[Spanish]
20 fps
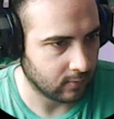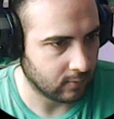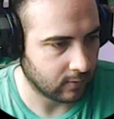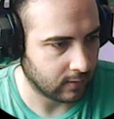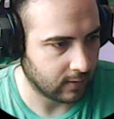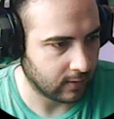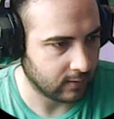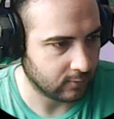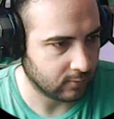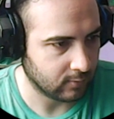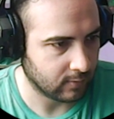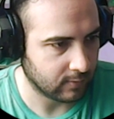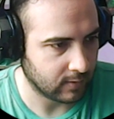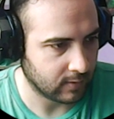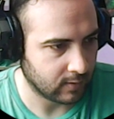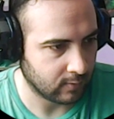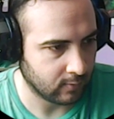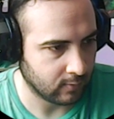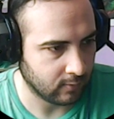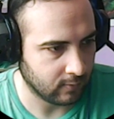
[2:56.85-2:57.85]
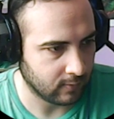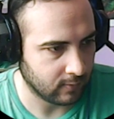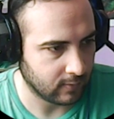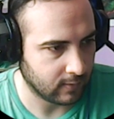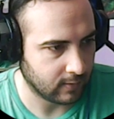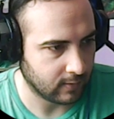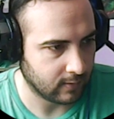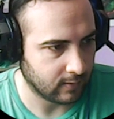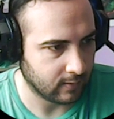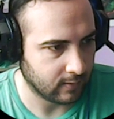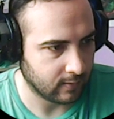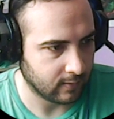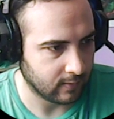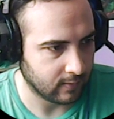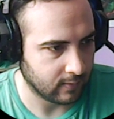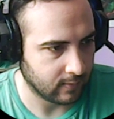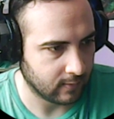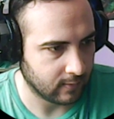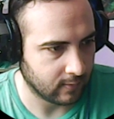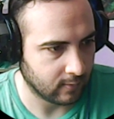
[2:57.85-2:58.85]
Ok, todavía no.
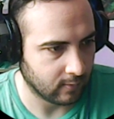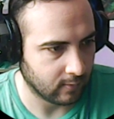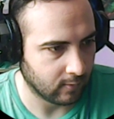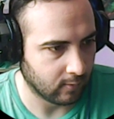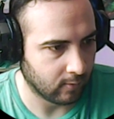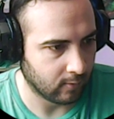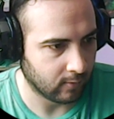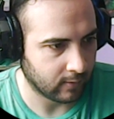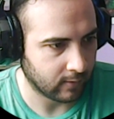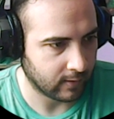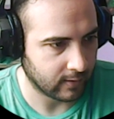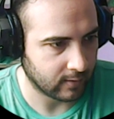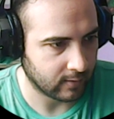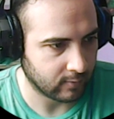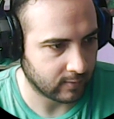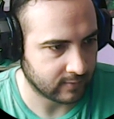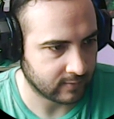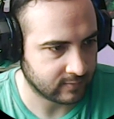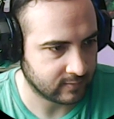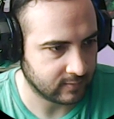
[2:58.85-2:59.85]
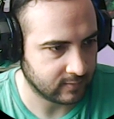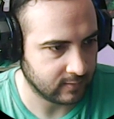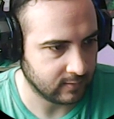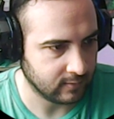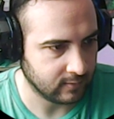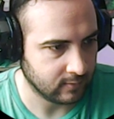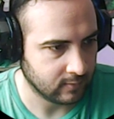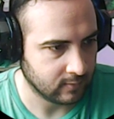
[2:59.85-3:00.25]
Ok, ahora sí.